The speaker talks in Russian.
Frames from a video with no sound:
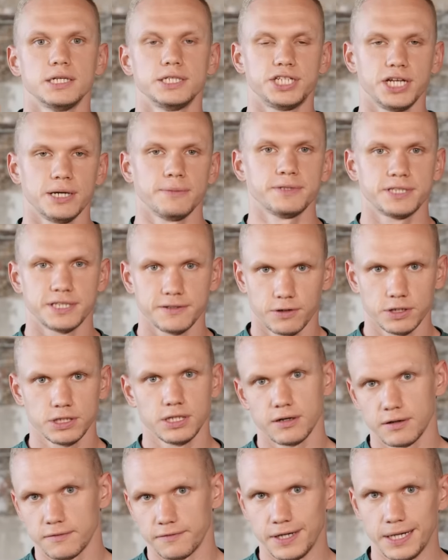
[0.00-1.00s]
Чем
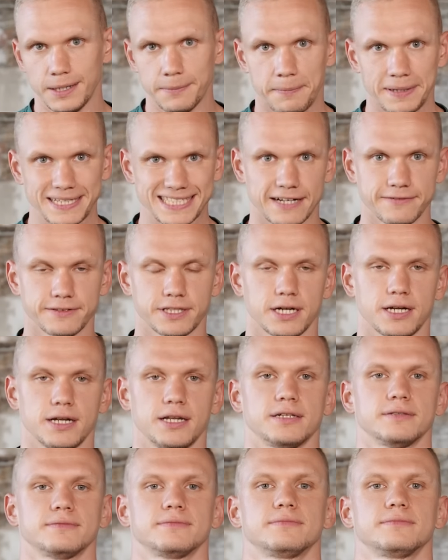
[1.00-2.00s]
сегодня вы
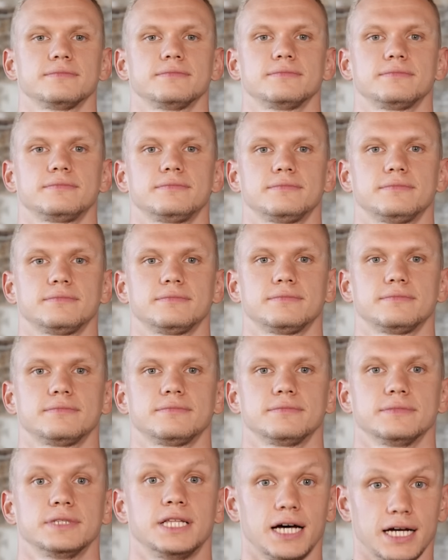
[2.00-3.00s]
позавтракали?
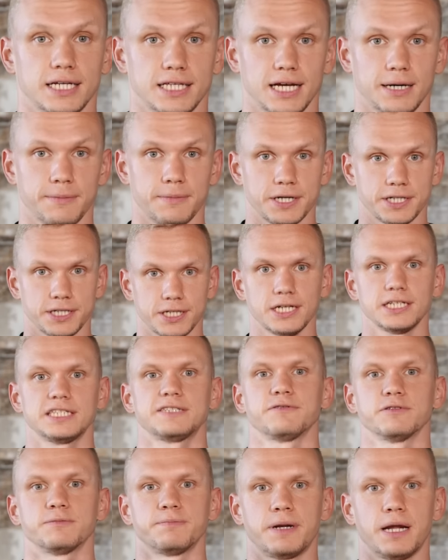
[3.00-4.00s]
Да, я обращаюсь
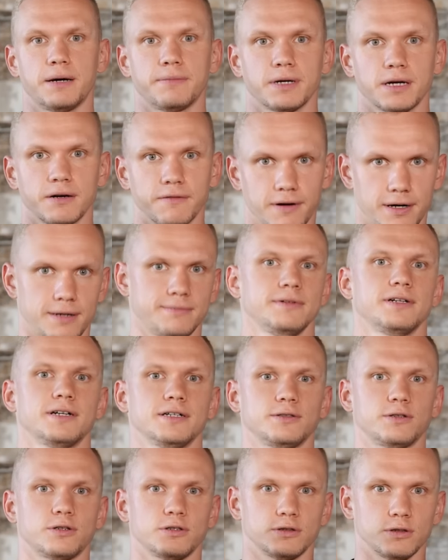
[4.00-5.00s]
вот прямо к вам,
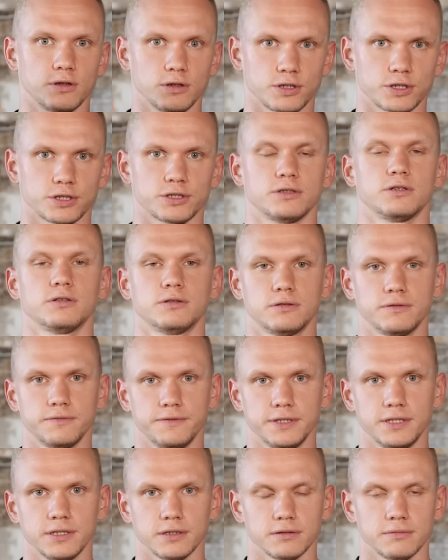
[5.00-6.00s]
который только что
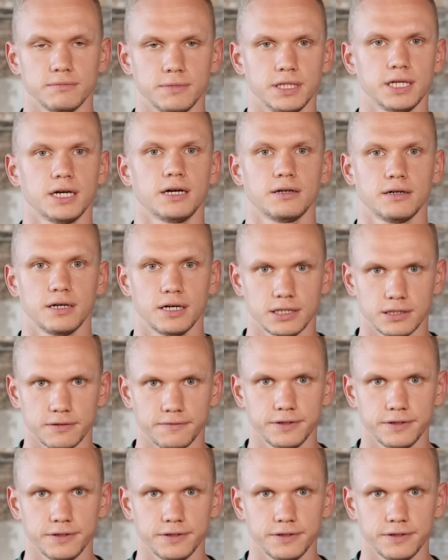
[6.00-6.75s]
увидел меня, это